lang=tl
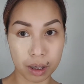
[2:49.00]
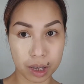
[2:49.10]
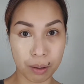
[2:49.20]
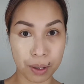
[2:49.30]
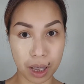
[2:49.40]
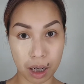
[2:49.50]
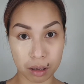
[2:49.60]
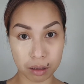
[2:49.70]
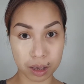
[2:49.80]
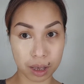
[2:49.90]

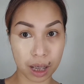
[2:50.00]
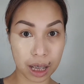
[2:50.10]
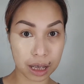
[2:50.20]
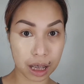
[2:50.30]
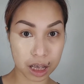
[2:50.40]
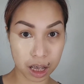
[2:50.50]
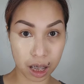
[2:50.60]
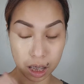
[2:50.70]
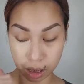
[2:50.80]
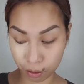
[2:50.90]
Samantalang saglit lang siya
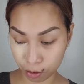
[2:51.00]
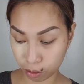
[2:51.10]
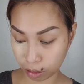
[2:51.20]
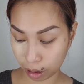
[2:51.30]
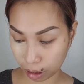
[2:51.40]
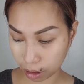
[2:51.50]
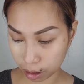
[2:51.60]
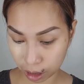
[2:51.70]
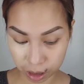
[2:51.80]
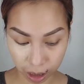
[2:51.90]
nasa phone na ah.
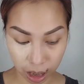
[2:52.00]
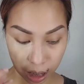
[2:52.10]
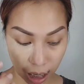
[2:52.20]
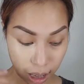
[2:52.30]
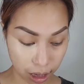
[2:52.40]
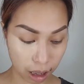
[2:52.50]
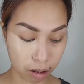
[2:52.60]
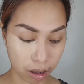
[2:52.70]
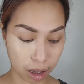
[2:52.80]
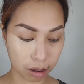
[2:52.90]
at saka kalalagay
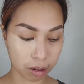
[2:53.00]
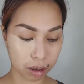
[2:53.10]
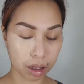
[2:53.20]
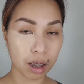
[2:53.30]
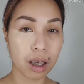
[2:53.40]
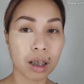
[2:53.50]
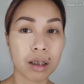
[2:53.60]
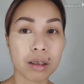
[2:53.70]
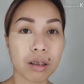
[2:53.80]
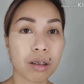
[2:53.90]
ko lang nun.
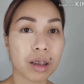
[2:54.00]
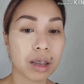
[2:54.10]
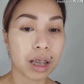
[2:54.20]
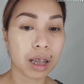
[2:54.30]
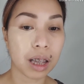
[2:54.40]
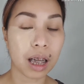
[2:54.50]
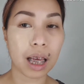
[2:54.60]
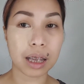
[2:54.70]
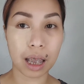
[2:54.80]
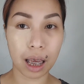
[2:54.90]
So, titingnan
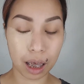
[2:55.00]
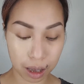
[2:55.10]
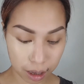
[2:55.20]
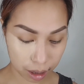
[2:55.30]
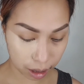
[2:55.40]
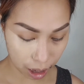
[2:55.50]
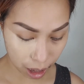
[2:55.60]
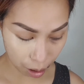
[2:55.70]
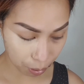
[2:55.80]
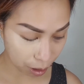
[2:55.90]
natin.
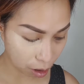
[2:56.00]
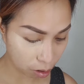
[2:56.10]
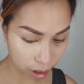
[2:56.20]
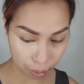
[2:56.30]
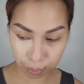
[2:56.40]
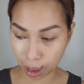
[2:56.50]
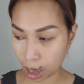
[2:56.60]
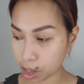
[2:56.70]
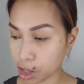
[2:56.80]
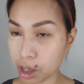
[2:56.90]
Gagamit ako ng
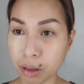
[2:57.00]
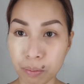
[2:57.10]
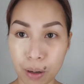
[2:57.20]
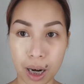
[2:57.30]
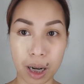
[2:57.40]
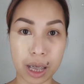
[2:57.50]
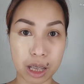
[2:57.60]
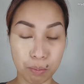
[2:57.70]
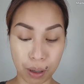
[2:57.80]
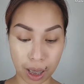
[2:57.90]
brush para
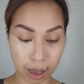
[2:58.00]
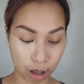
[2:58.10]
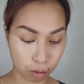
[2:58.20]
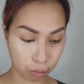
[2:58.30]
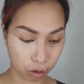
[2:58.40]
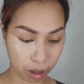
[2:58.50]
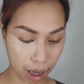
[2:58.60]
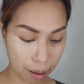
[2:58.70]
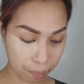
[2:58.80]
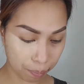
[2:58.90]
i-spread out muna.